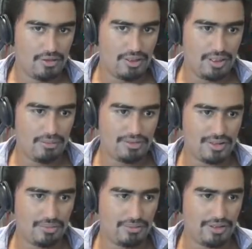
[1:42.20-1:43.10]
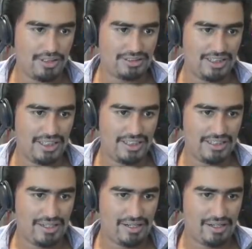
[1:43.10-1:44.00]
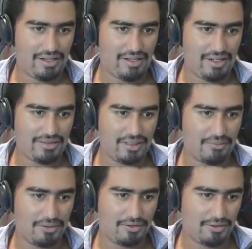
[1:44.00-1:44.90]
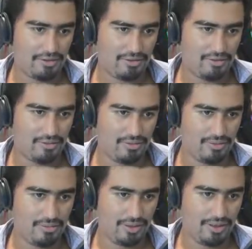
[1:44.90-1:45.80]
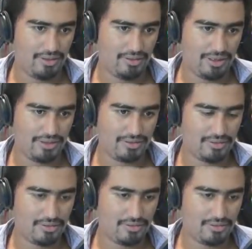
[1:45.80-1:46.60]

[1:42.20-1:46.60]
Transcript: Vamos a por esta rata mayor. Venga, qué asco.